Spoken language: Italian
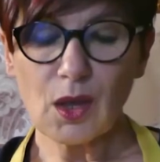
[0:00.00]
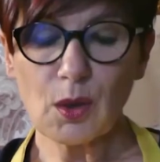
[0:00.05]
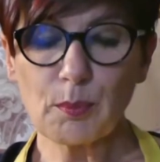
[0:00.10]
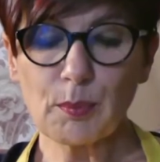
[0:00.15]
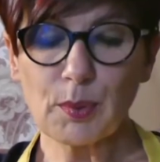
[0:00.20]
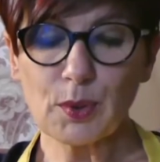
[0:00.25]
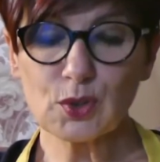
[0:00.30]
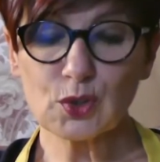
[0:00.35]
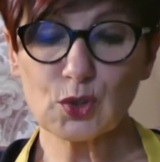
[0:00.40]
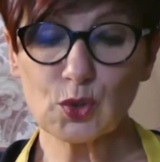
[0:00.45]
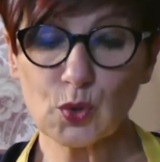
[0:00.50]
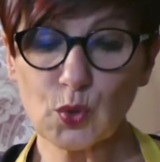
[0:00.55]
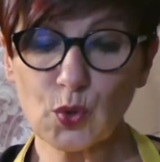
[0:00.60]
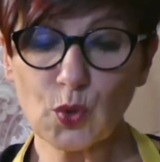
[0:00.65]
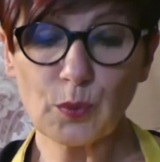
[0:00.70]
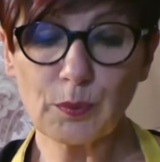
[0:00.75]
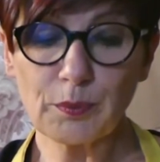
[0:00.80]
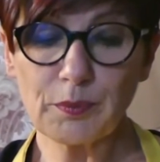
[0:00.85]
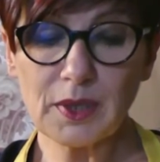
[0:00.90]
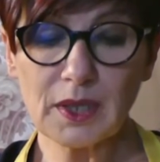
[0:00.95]
Porto
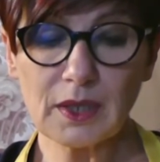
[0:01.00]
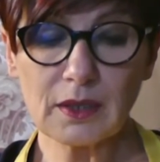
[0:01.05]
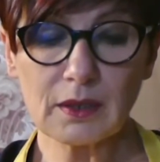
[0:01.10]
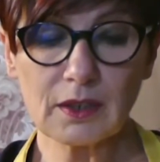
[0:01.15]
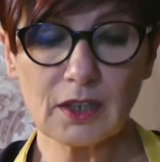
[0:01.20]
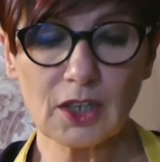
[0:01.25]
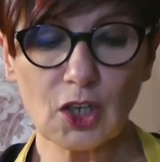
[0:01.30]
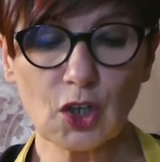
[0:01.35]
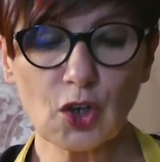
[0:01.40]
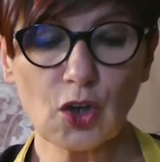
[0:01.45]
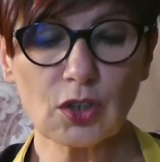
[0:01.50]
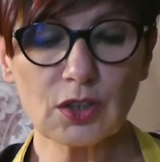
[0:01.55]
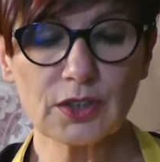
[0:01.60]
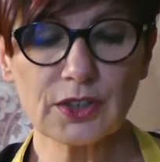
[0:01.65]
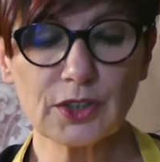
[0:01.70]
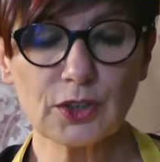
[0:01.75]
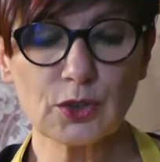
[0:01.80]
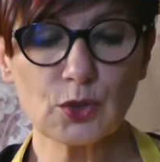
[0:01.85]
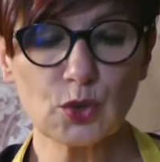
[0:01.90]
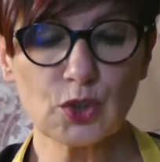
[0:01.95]
con me
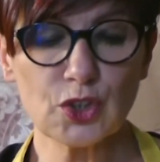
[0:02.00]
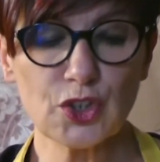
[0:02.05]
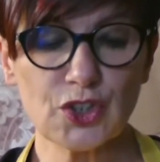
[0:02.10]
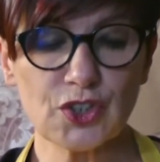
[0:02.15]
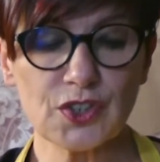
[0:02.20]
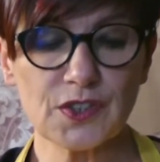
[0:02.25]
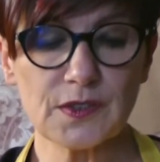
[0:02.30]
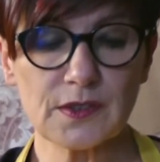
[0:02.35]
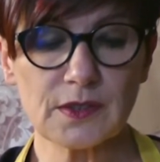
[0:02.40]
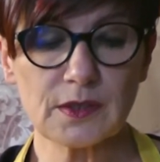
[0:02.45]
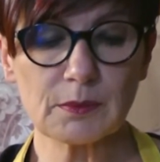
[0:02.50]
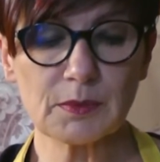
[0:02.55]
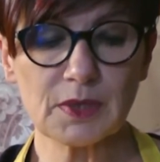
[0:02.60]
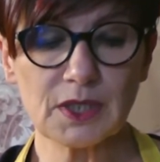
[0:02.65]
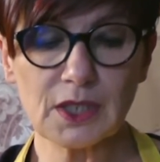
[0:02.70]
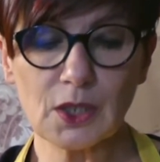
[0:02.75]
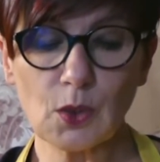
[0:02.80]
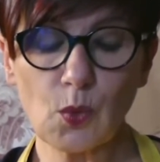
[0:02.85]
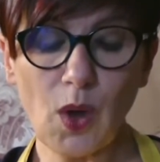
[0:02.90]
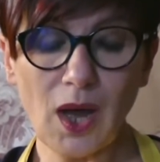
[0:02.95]
ricordi
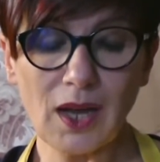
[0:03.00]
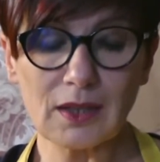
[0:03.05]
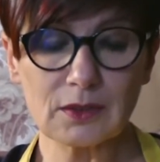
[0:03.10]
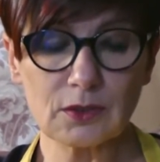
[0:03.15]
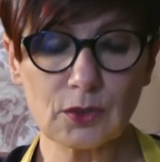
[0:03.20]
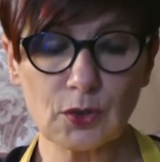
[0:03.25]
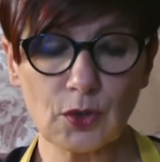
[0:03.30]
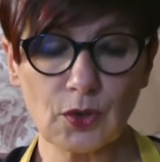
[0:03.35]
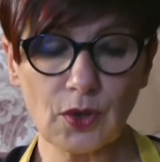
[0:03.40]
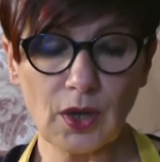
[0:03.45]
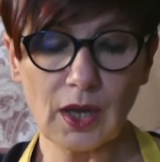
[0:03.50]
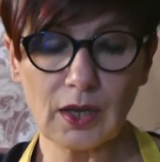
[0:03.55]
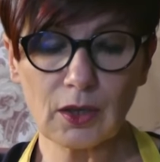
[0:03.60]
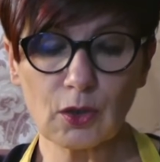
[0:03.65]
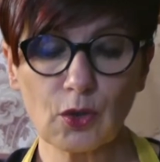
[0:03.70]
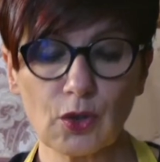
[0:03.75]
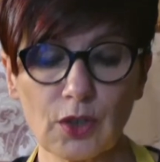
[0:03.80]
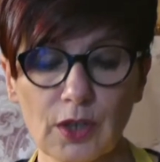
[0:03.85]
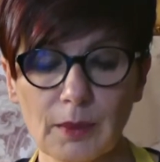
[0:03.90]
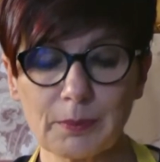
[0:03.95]
dolcissimi di quando,
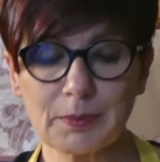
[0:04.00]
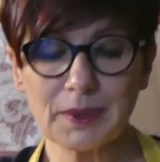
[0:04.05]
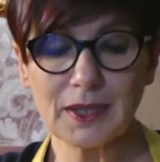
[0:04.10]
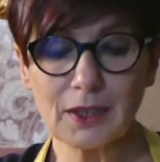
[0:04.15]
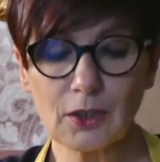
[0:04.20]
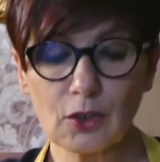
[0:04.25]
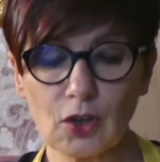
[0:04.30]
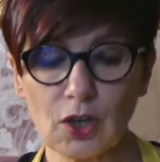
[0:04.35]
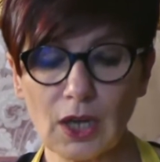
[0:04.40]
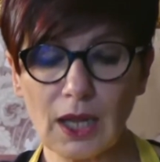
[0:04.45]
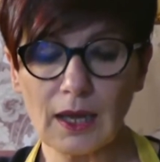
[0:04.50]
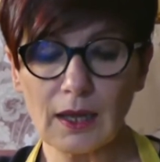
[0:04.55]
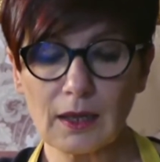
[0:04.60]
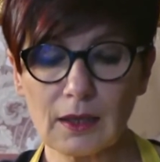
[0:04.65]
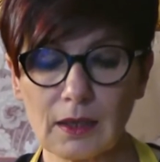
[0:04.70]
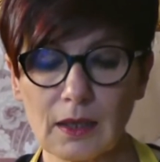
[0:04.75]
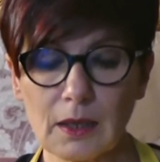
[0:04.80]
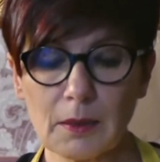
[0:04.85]
ancora piccola,